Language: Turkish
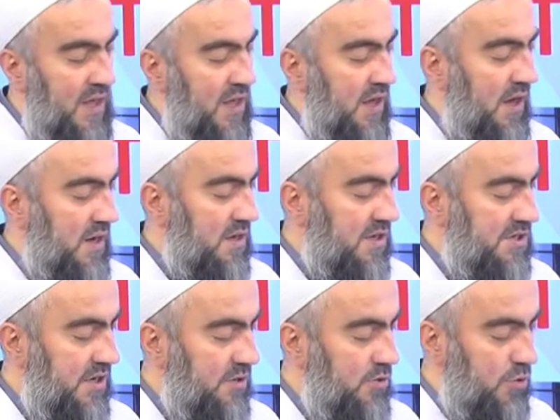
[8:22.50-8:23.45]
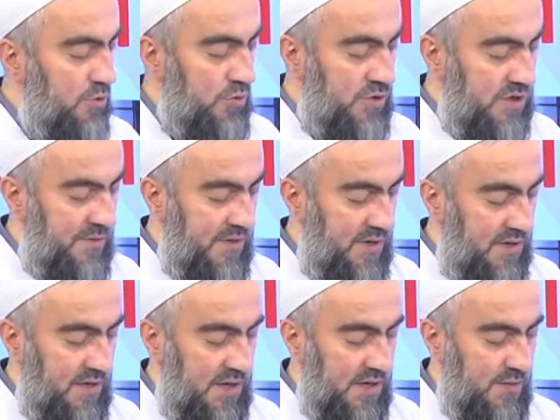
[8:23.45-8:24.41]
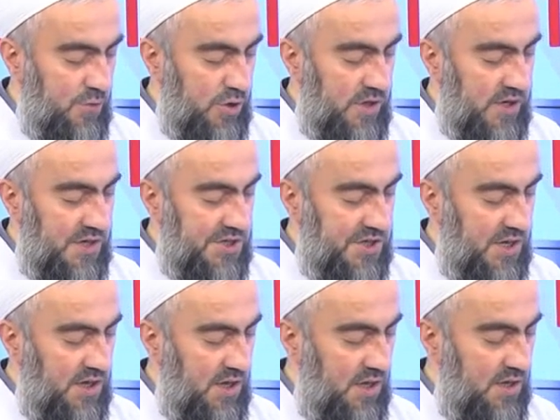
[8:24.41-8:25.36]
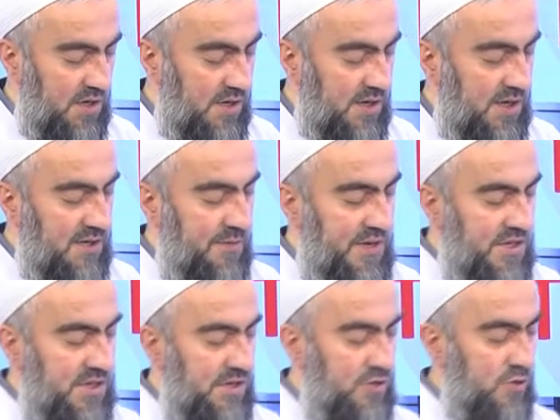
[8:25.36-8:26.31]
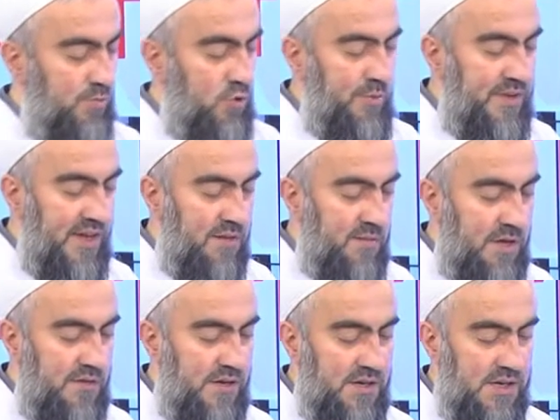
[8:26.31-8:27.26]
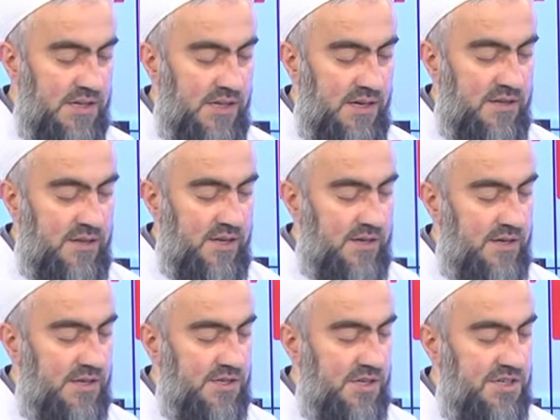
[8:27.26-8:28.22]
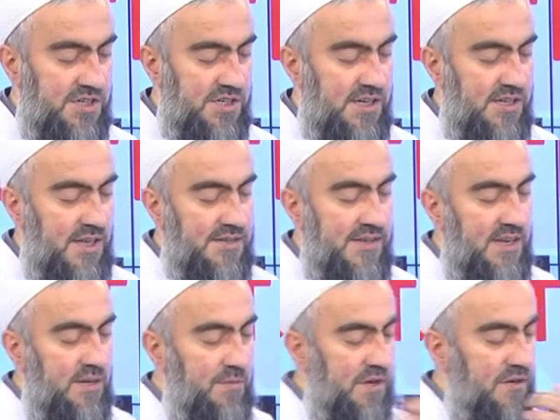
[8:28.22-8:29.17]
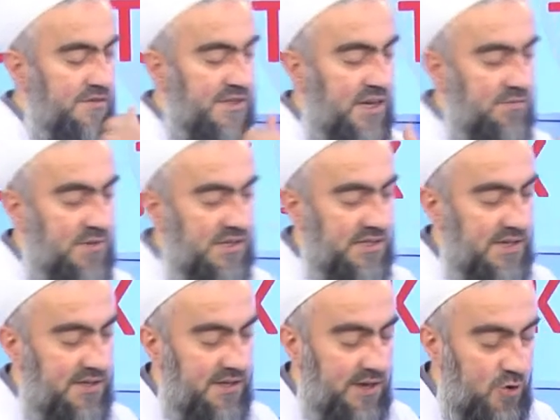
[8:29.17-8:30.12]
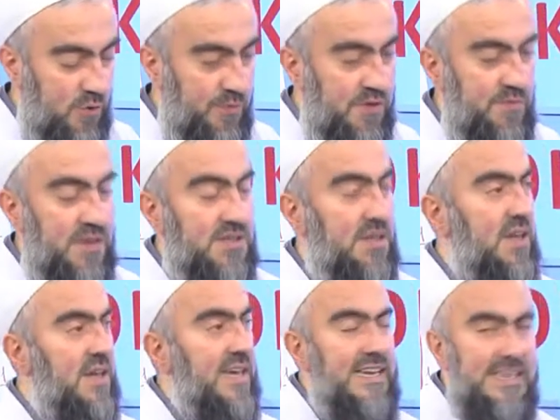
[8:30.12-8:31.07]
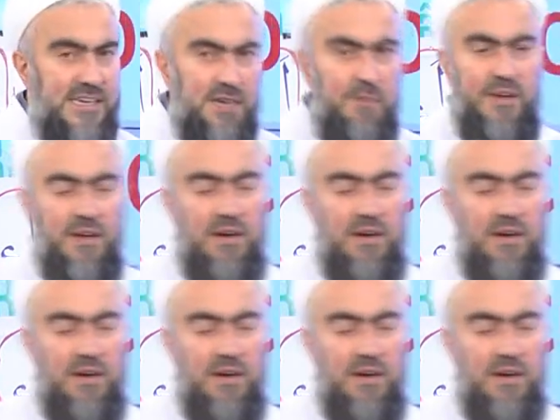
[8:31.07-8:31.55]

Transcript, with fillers: Arkadaşlar gördüğünüz gibi e, buralara inşallah katmaya çalışıyorum. Mümin Erbay var 40'lar elinden arkadaşlar. Şişli'den Zeynep Ravza Yılmaz, Seyit Yakup Yılmaz gibi